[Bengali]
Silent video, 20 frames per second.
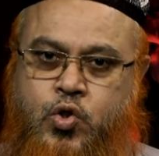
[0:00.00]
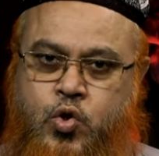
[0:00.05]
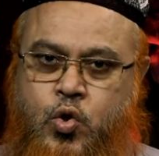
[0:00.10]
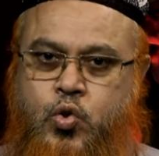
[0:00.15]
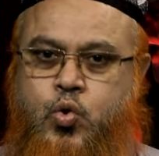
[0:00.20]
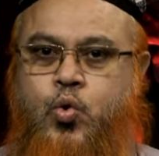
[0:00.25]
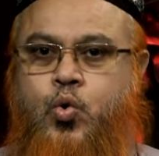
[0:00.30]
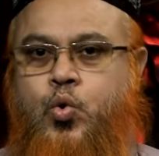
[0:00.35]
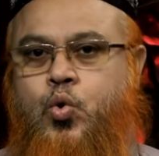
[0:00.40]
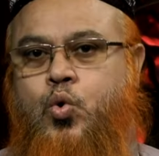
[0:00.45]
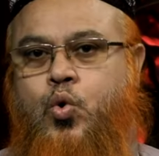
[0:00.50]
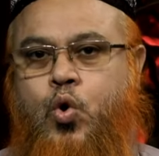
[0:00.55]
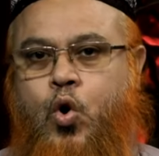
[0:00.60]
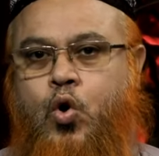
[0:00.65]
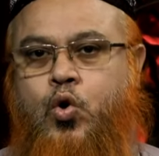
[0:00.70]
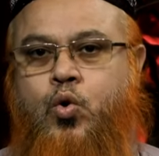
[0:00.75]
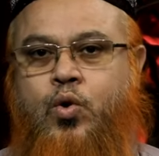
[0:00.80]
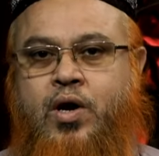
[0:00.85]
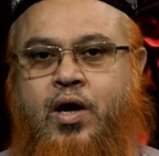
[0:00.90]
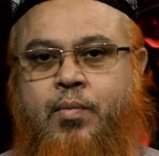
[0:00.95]
যত
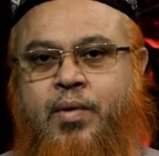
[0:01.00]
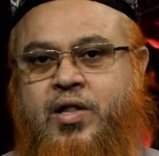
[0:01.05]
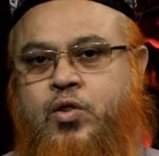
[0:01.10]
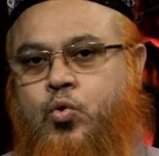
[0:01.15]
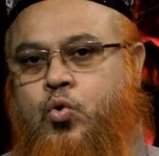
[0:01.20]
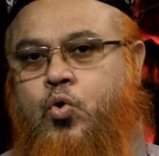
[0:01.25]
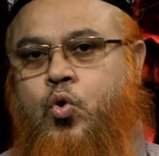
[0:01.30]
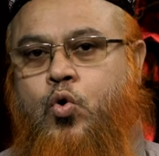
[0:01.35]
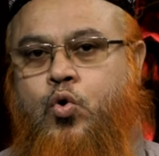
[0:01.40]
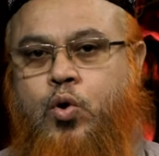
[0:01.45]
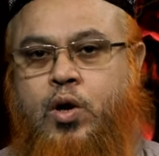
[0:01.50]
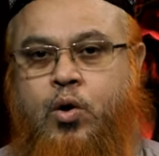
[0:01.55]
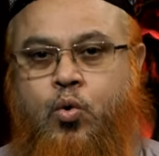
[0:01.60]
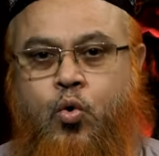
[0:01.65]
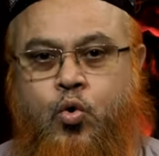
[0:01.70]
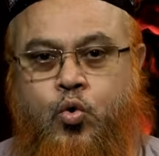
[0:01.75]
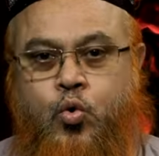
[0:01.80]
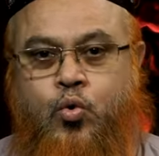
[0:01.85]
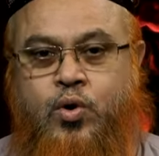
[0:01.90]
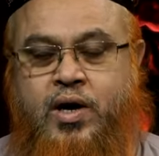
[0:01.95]
ঘটনা বা দুর্ঘটনা
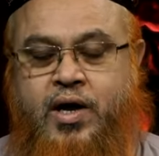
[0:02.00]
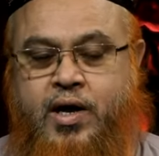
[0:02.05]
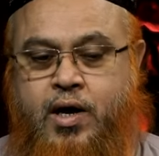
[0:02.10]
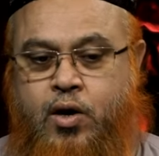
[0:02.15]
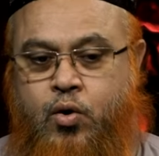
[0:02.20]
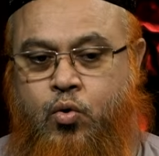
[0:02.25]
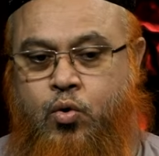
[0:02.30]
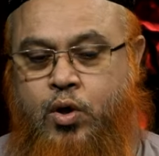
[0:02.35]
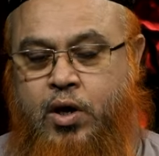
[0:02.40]
ঘটুক না কেন